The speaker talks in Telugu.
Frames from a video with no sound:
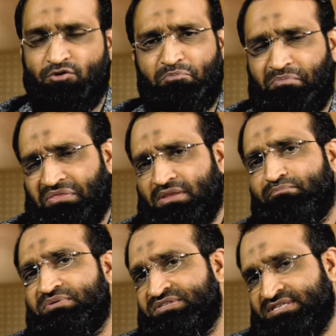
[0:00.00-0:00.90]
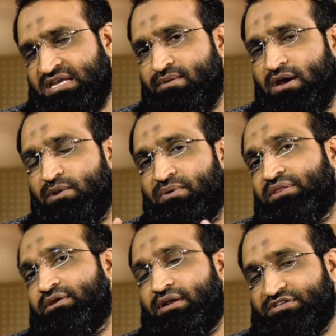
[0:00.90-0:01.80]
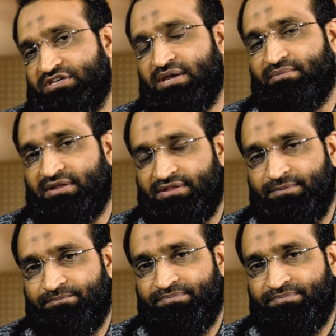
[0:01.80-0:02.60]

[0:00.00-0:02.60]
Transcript: ఒక పెద్ద బిజినెస్గా మారిపోయింది రాజకీయం అనేది